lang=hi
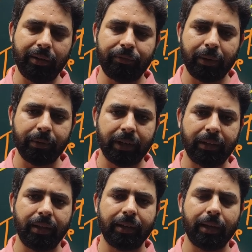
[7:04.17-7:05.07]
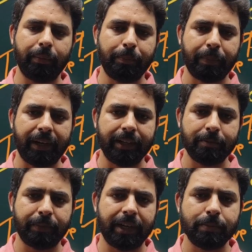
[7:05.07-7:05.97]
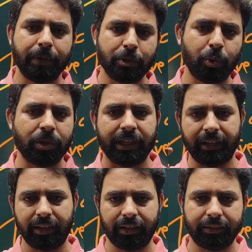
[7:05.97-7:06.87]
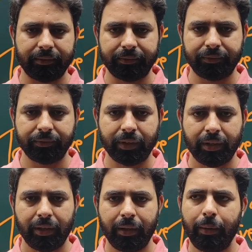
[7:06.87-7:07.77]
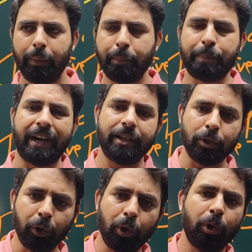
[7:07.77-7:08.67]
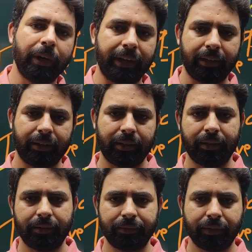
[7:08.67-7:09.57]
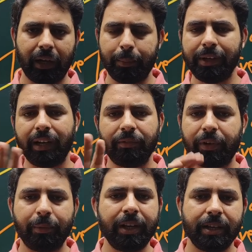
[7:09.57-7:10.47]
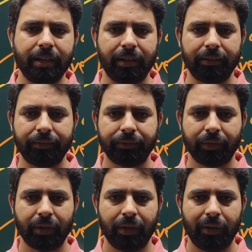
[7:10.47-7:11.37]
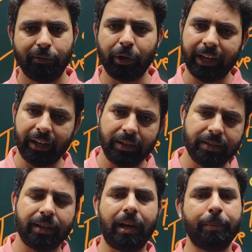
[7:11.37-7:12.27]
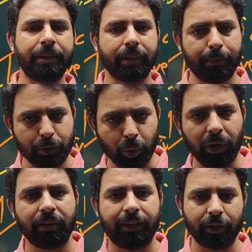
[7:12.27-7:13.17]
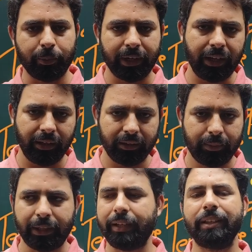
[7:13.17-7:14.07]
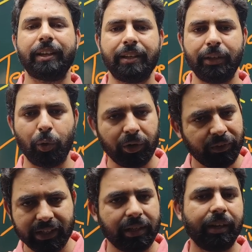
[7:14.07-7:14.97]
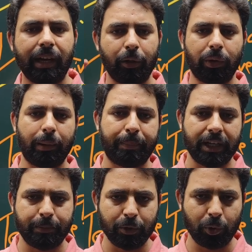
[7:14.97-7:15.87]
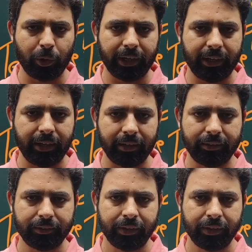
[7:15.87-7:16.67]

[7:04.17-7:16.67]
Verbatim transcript: कन्फर्म कर दिया कि हमें पांच पांच मजदूर चाहिए पांच लोगों ने अभी कन्फर्म नहीं किया वो कह रहा है ज़रा आप इनके मजदूर लगवा दो पहले मतलब इनके लिए नोटिफिकेशन निकाल दो आप पाँच मजदूरों के लिए